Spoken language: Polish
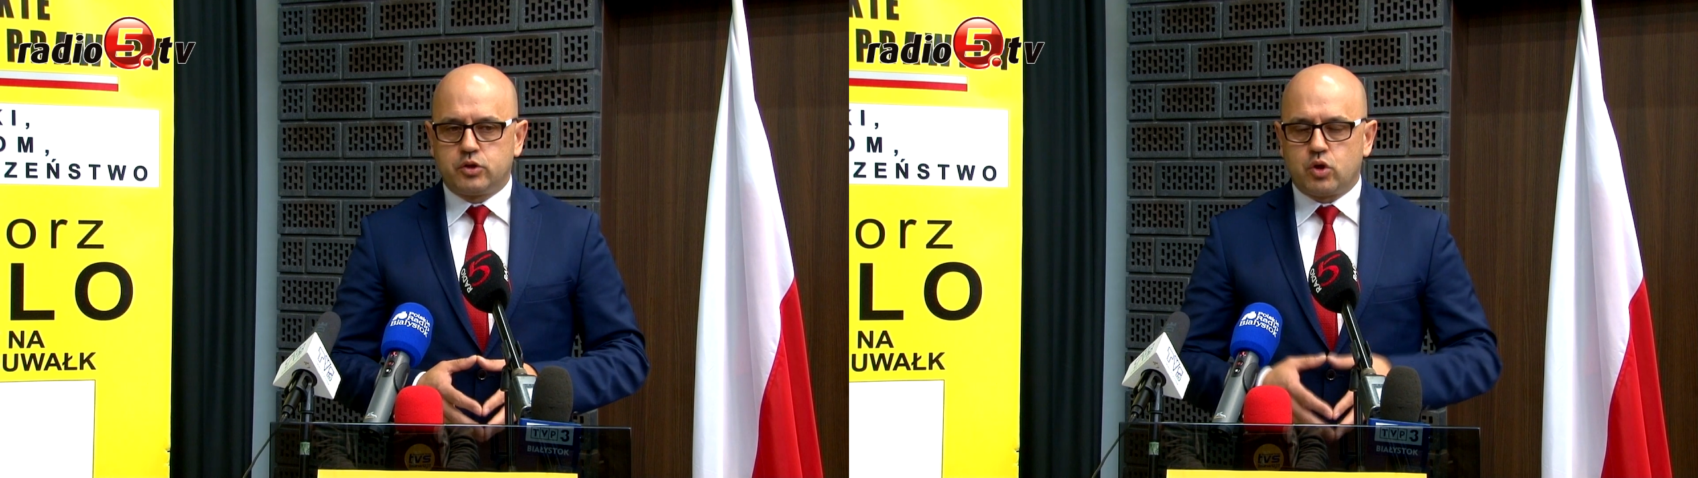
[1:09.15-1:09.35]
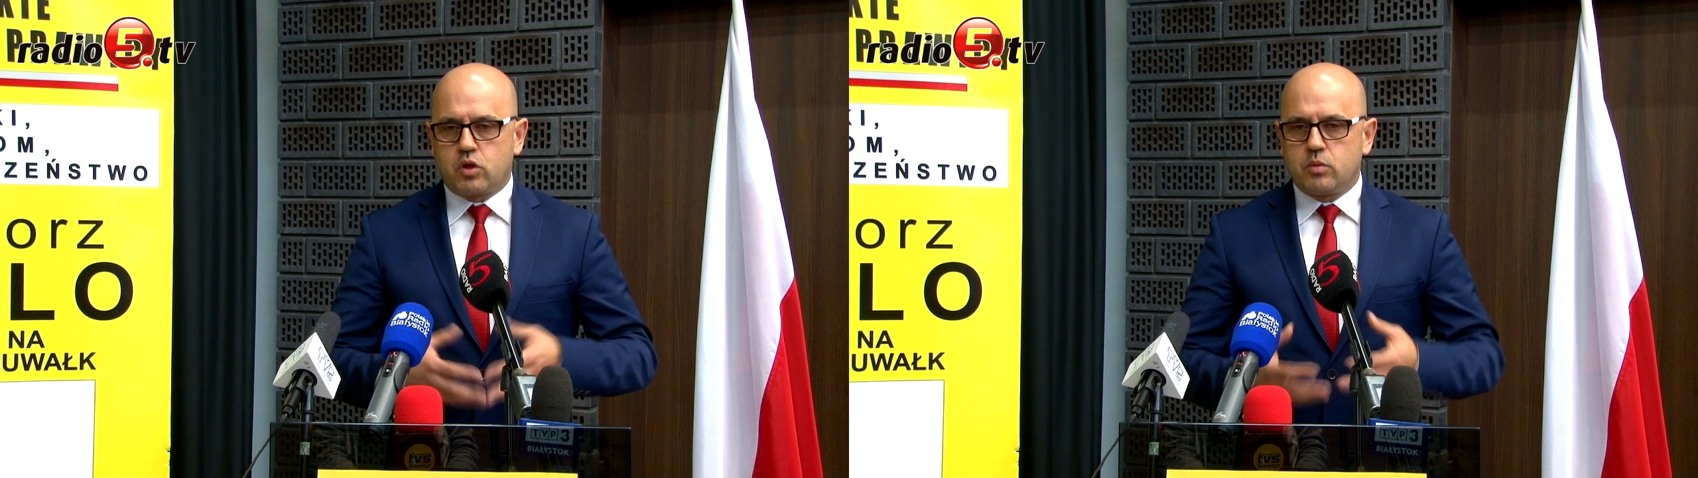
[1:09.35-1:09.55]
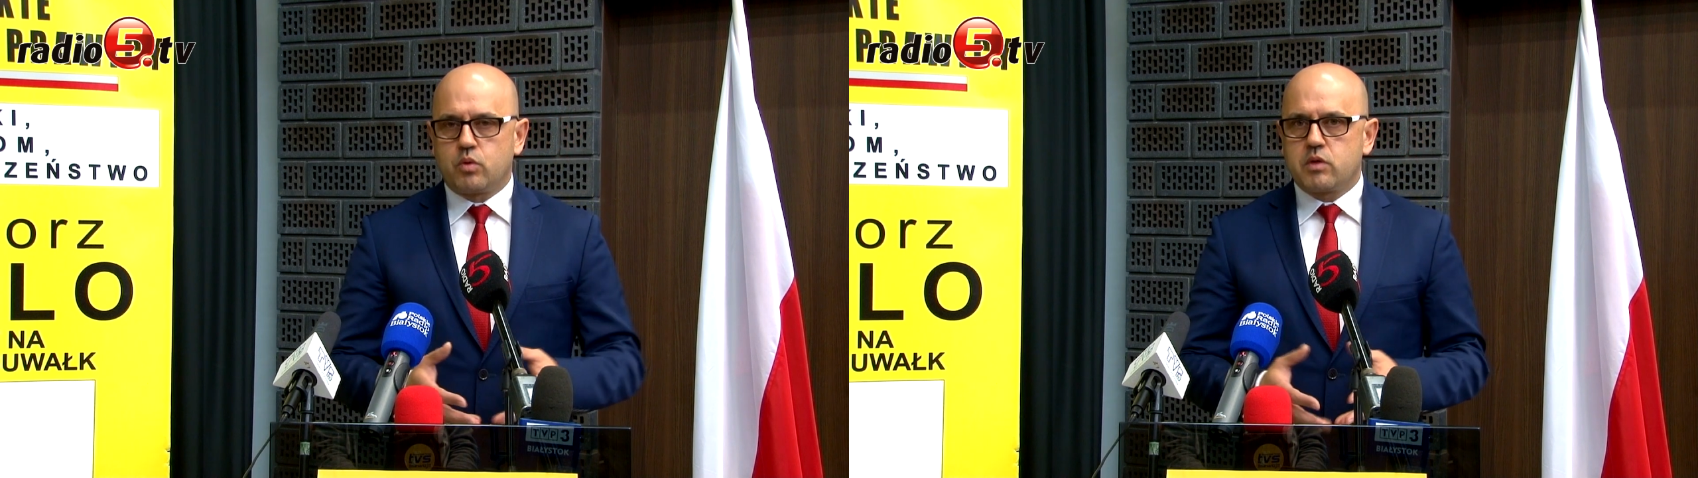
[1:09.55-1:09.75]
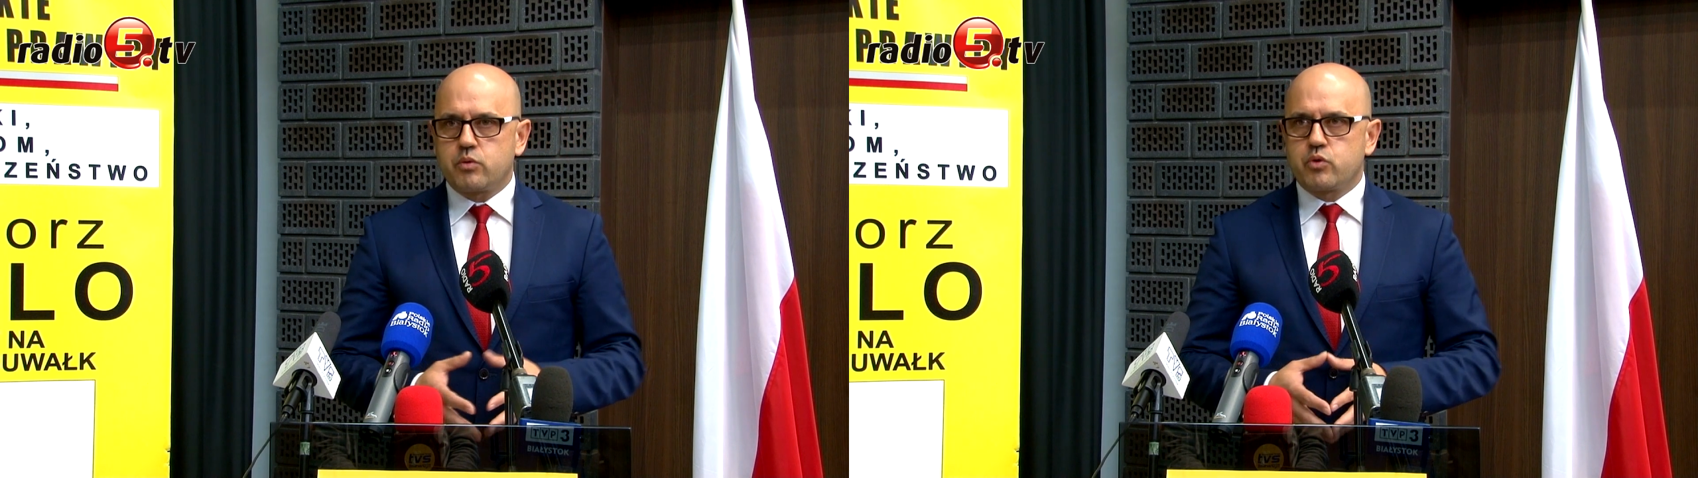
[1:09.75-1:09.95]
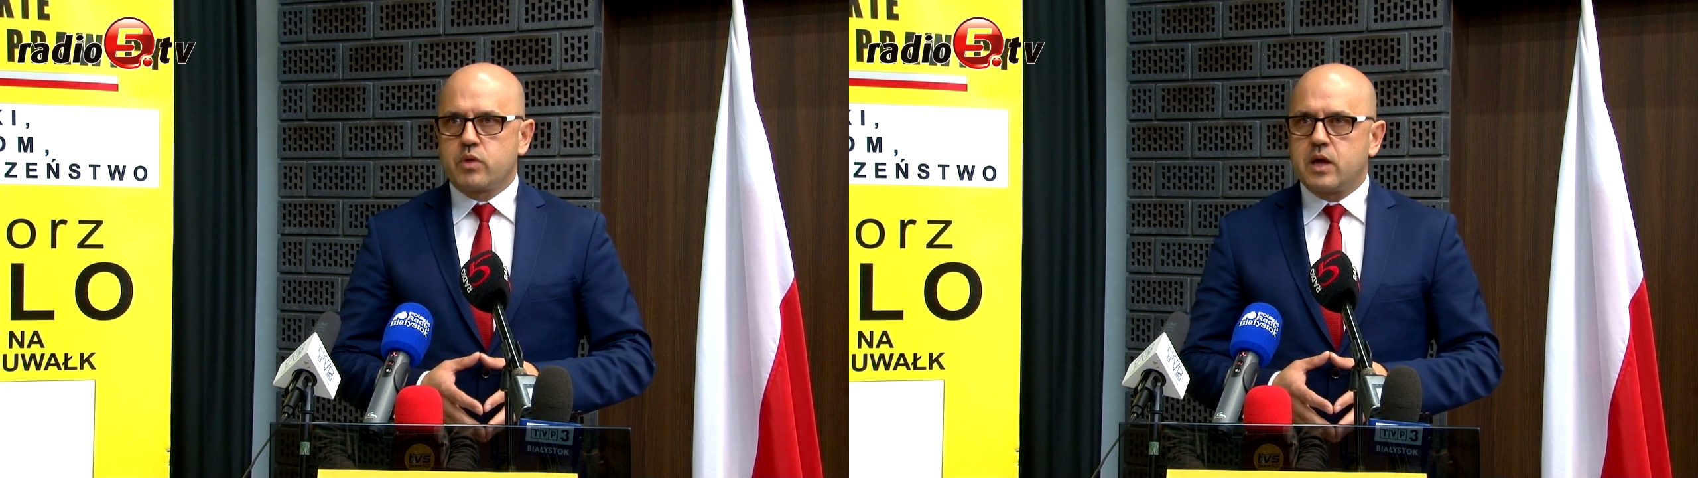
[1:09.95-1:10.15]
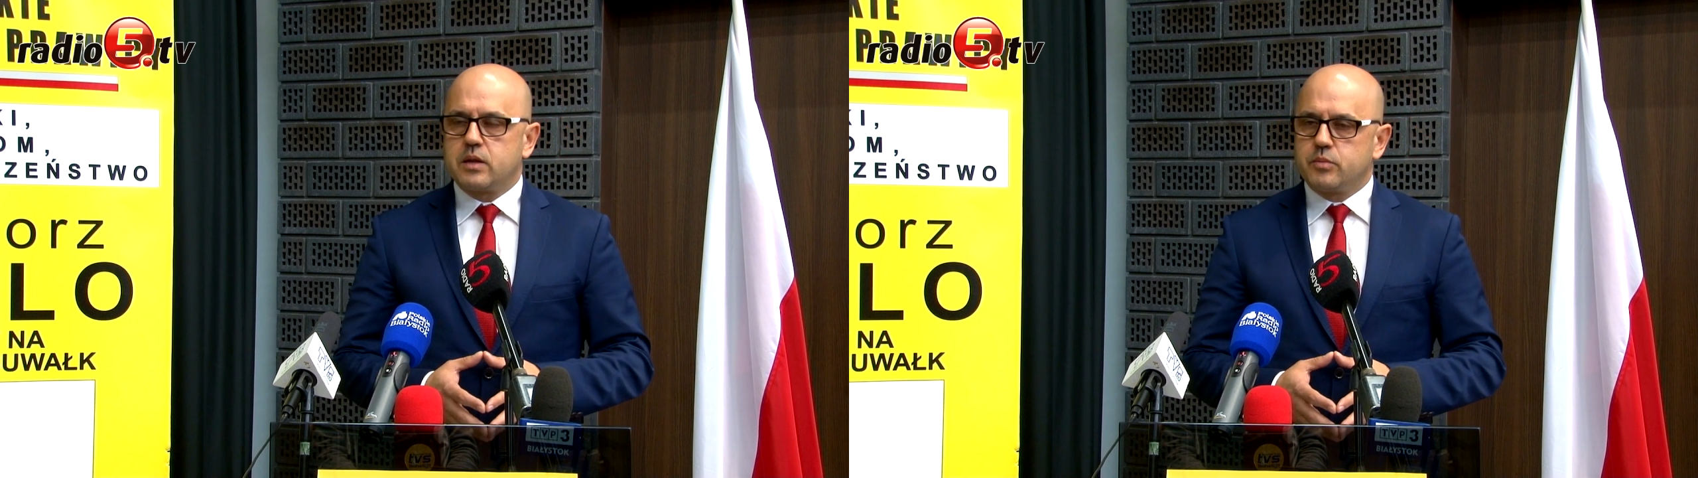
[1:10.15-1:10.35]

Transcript: to, co było zarzucane